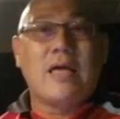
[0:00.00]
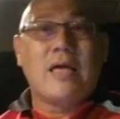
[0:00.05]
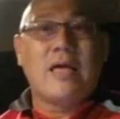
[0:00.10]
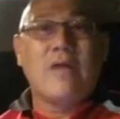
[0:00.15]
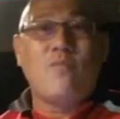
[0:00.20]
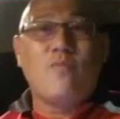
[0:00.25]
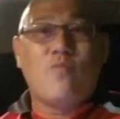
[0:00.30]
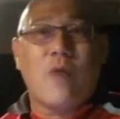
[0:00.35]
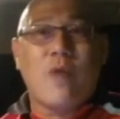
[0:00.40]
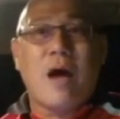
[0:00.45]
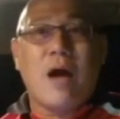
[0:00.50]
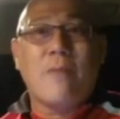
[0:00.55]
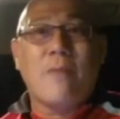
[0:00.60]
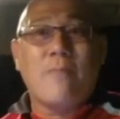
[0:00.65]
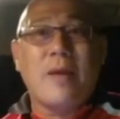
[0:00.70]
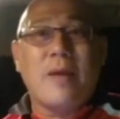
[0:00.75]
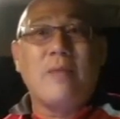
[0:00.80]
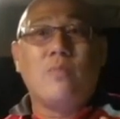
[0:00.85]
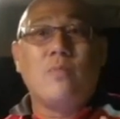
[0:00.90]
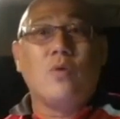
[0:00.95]
คิดว่า
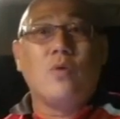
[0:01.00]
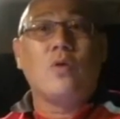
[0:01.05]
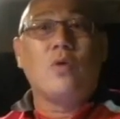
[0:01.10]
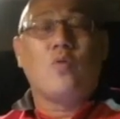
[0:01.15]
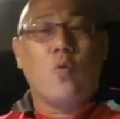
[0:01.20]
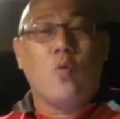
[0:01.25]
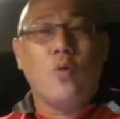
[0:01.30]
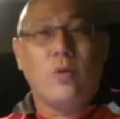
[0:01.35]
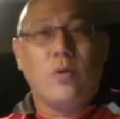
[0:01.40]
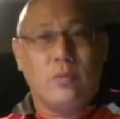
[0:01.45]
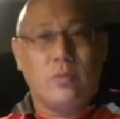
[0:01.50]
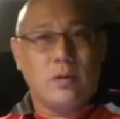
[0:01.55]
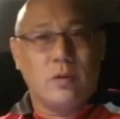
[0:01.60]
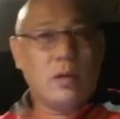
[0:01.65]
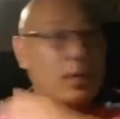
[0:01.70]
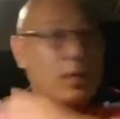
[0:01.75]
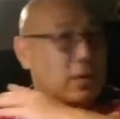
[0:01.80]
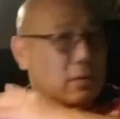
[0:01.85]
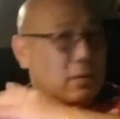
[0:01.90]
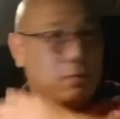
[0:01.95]
เป็นบุญคุณ
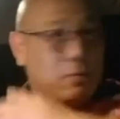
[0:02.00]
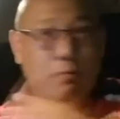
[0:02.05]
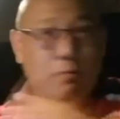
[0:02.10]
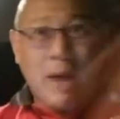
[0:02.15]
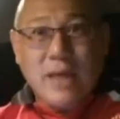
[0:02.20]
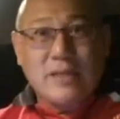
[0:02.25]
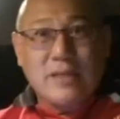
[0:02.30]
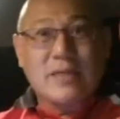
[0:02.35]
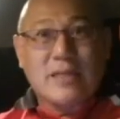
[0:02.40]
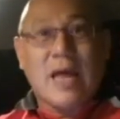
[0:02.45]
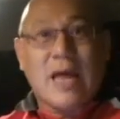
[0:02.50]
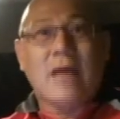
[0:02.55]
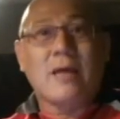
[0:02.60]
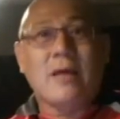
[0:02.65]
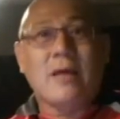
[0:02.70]
ไปซะ